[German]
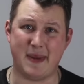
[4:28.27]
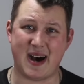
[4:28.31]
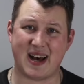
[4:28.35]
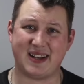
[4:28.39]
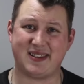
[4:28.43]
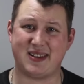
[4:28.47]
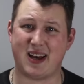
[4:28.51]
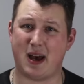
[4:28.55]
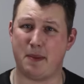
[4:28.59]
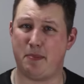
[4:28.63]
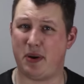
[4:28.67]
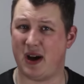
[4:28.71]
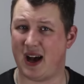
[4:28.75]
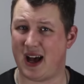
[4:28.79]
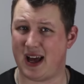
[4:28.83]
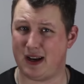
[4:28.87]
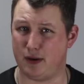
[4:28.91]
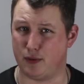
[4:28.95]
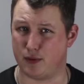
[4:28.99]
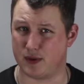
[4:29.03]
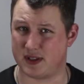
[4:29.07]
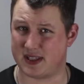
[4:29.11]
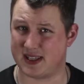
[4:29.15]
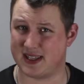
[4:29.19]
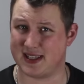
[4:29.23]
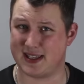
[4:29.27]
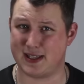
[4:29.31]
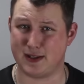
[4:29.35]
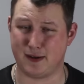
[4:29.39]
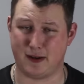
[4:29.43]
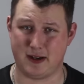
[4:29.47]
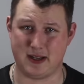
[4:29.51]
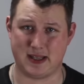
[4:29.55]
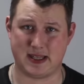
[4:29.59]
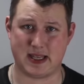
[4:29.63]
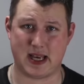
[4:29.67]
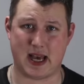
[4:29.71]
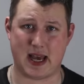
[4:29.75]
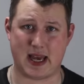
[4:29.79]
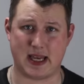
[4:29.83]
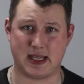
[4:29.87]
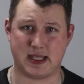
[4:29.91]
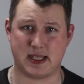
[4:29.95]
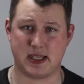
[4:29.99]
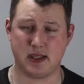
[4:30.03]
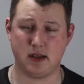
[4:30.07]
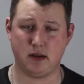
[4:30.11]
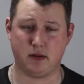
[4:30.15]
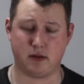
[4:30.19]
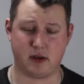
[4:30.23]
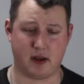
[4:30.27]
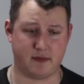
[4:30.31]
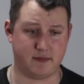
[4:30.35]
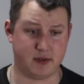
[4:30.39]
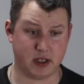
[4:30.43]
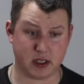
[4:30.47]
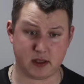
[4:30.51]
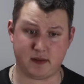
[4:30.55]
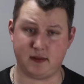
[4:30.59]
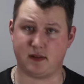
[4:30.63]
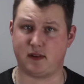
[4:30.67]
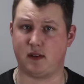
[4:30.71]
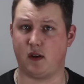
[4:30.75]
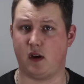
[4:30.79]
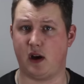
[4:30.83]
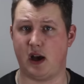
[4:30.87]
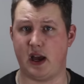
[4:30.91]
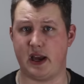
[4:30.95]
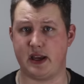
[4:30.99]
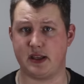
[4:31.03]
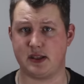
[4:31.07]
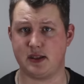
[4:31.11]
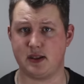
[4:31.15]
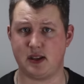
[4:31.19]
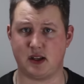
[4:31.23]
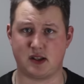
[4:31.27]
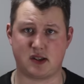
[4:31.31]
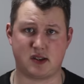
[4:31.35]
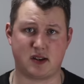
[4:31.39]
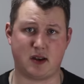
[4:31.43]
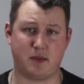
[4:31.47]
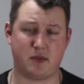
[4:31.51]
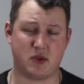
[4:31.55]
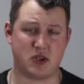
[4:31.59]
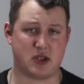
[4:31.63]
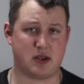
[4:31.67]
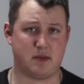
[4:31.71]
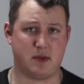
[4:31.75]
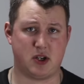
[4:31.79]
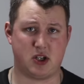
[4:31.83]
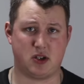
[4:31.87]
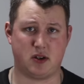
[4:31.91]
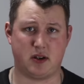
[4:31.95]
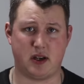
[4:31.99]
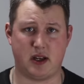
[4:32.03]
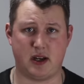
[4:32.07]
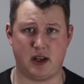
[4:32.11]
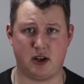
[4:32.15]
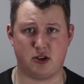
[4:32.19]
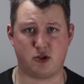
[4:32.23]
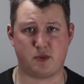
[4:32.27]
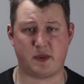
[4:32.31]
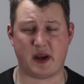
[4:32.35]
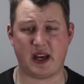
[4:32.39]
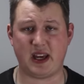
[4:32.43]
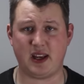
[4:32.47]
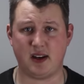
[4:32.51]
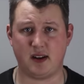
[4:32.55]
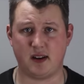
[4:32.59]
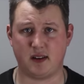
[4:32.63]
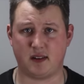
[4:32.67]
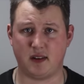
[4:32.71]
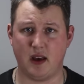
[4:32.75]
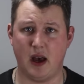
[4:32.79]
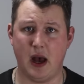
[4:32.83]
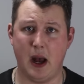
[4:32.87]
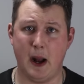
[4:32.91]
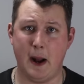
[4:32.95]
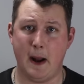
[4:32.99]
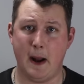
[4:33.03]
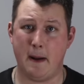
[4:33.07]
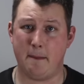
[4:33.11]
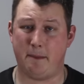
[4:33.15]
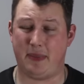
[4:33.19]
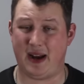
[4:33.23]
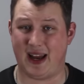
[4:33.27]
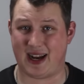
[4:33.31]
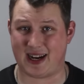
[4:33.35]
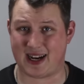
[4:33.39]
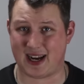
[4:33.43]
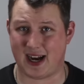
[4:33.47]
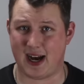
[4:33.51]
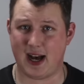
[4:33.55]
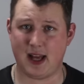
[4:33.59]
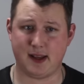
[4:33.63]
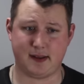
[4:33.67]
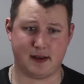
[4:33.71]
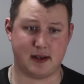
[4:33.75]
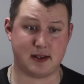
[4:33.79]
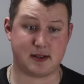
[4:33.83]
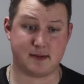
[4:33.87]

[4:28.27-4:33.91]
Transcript: Marta Palos soll es heißen oder wird es auch heißen. Dazu gibt es nämlich schon ein entsprechendes Plakat.